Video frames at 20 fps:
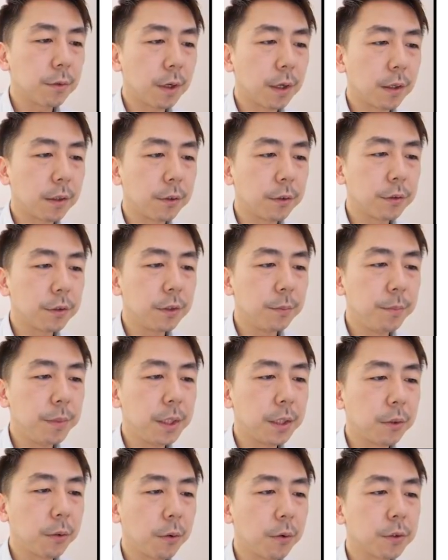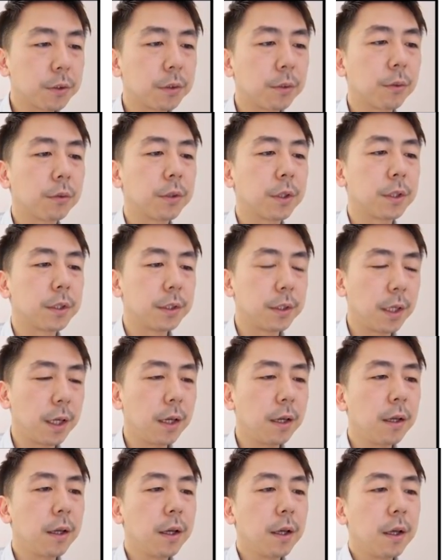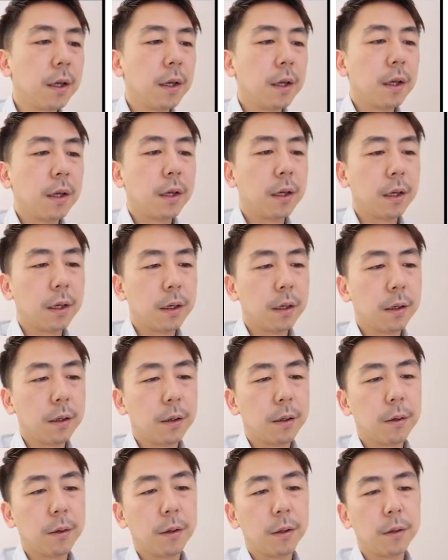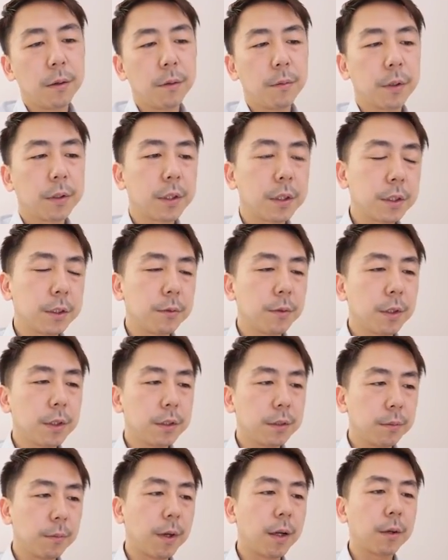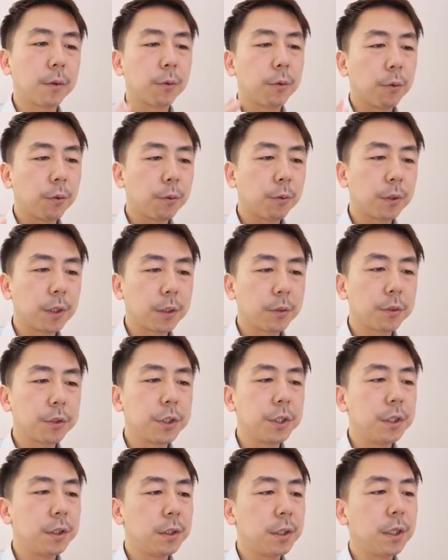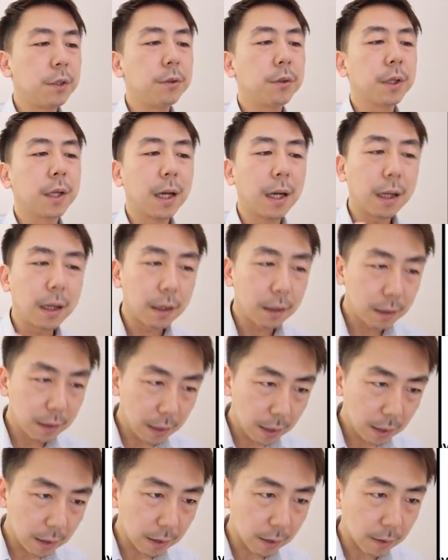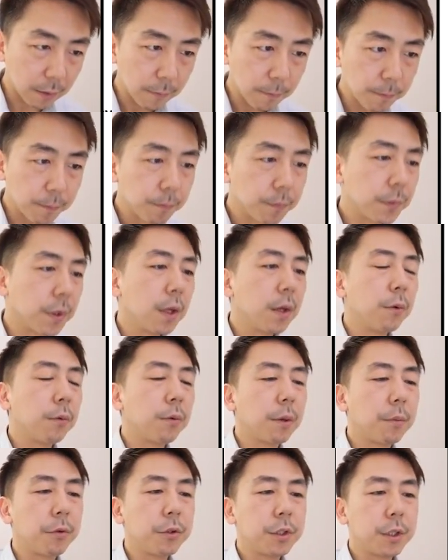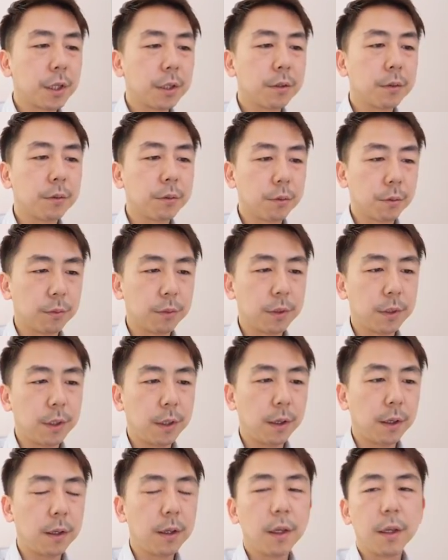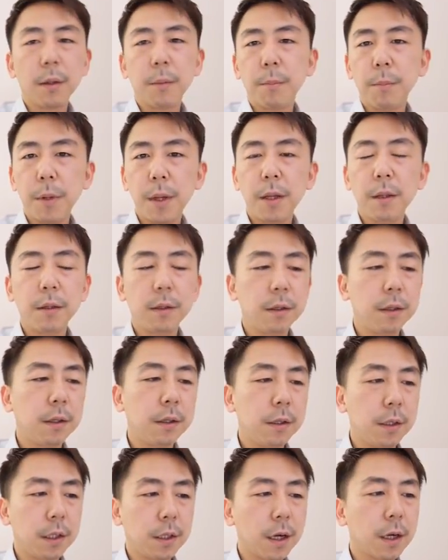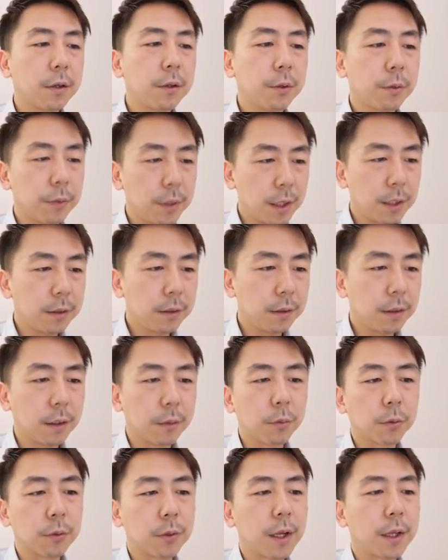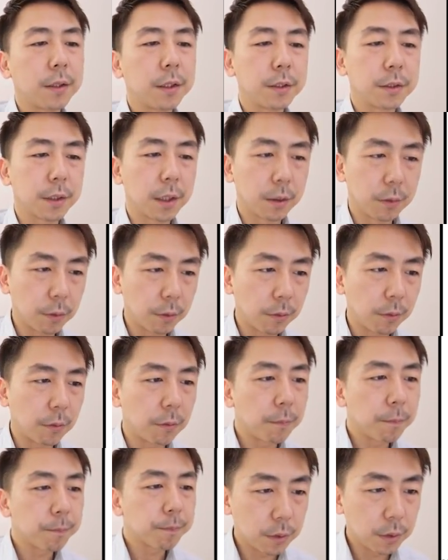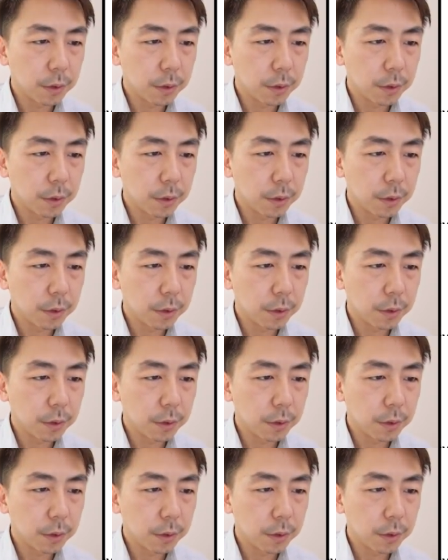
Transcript: は要するに because のことですね。えー、私は、まあ、高校だと知ってるから、ウェブチャットって便利になるよねってことなんですけど、